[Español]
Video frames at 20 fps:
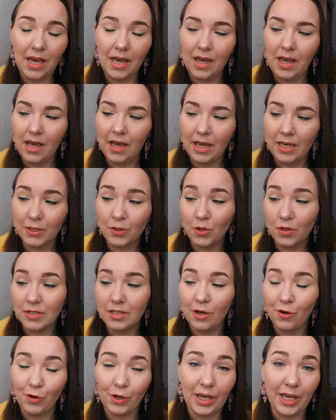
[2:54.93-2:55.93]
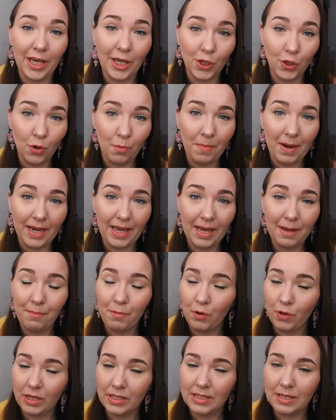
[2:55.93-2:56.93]
eh, eso es lo que yo pagué
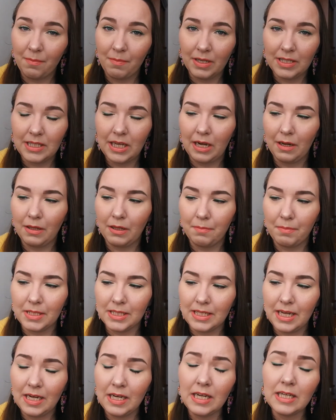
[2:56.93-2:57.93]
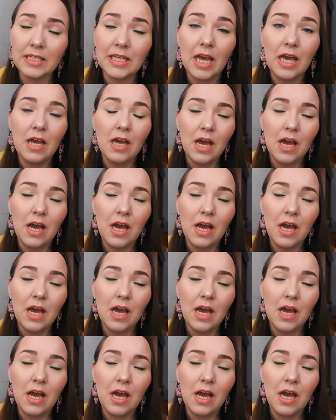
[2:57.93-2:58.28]
por esta máscara de pestañas